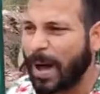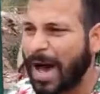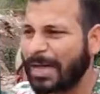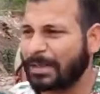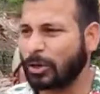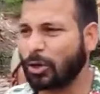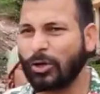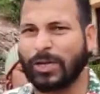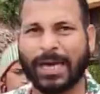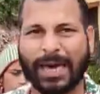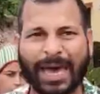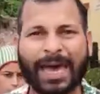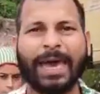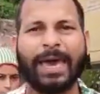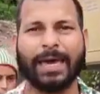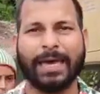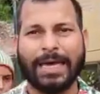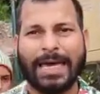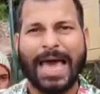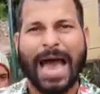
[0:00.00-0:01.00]
बात तो ये
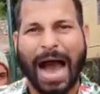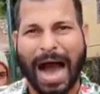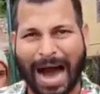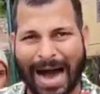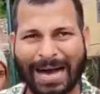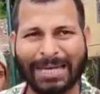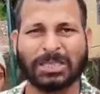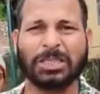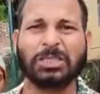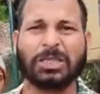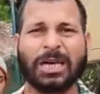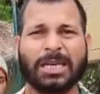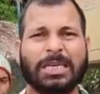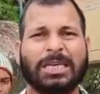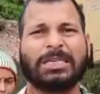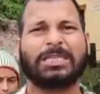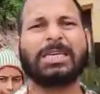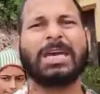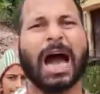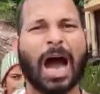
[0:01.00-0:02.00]
है आज तक
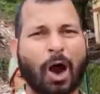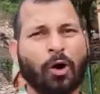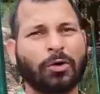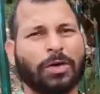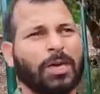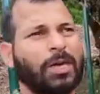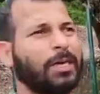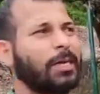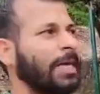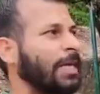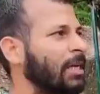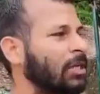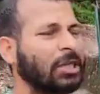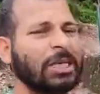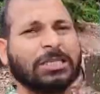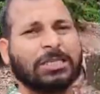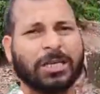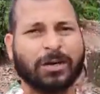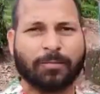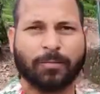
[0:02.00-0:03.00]
इस गांव की
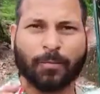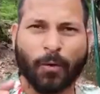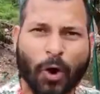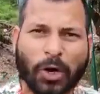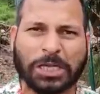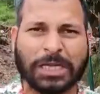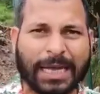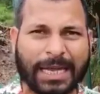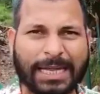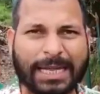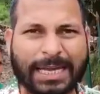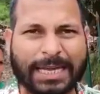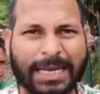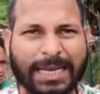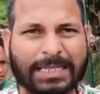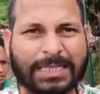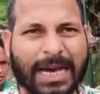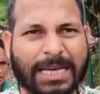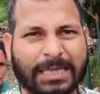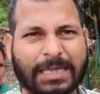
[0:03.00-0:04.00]
गिनती सिर्फ वोट के लिए
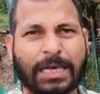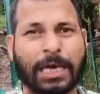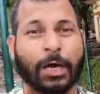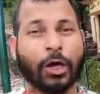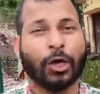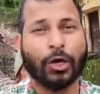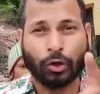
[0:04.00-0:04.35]
की जाती है